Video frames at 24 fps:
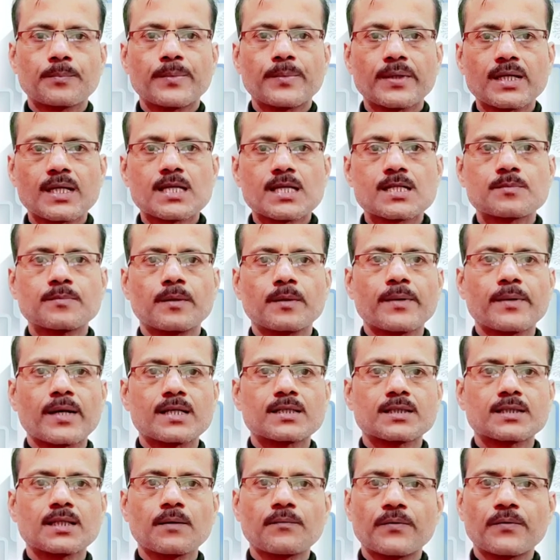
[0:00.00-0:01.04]
पीएसबी
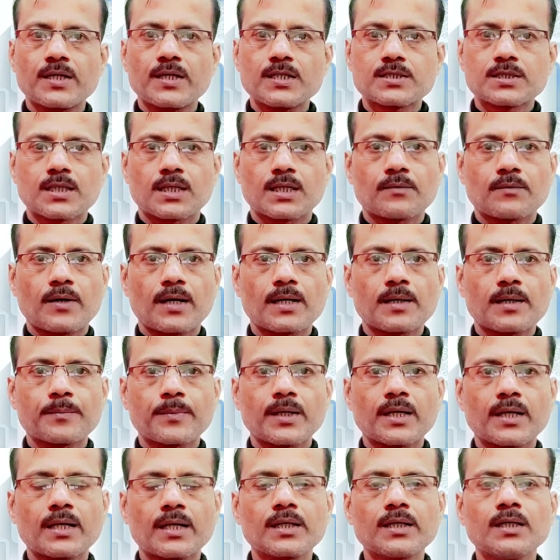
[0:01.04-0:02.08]
बैच की फीस कटवानी
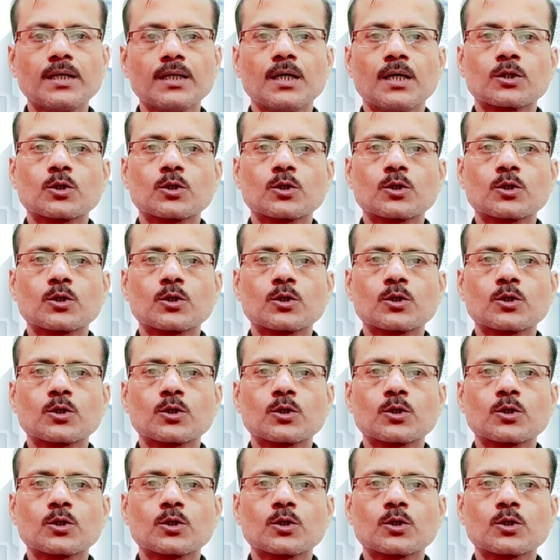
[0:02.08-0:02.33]
पड़ेगी